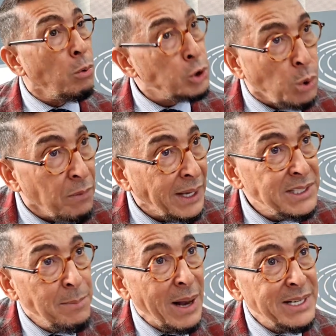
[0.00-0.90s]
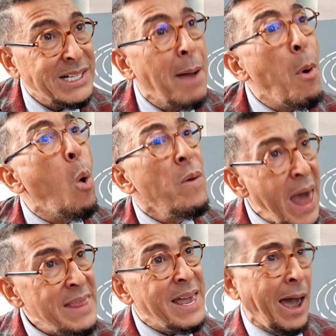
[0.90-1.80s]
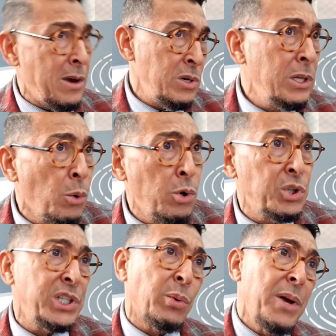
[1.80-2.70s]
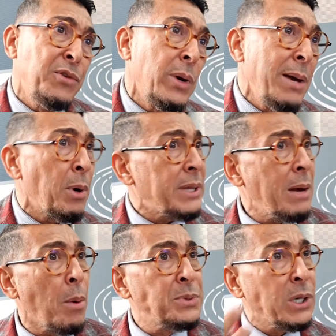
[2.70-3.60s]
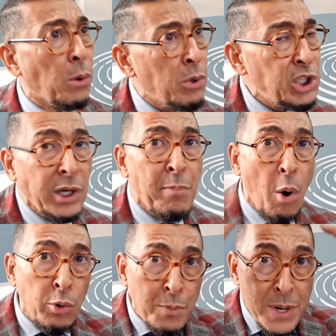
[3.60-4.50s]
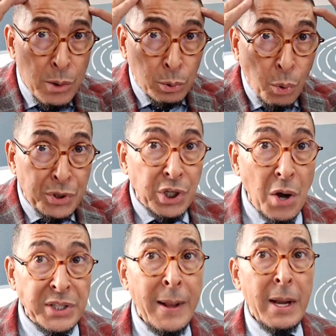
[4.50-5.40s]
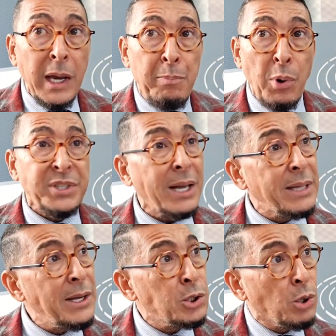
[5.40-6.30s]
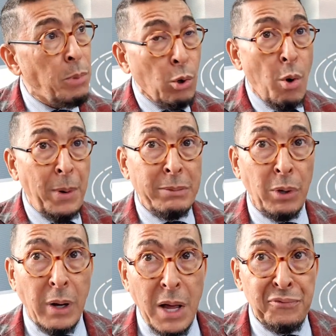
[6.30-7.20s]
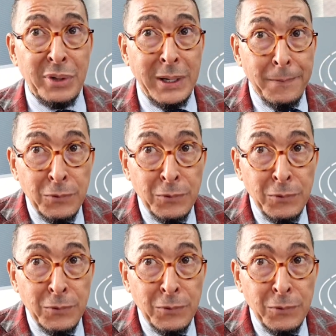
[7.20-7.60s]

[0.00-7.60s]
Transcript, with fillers: on ne se convertit pas à l'islam, on adhère à une idéologie, on est violé mentalement, psychologiquement, on oublie notre conscience et pour certains, ils sombrent complètement dans la folie.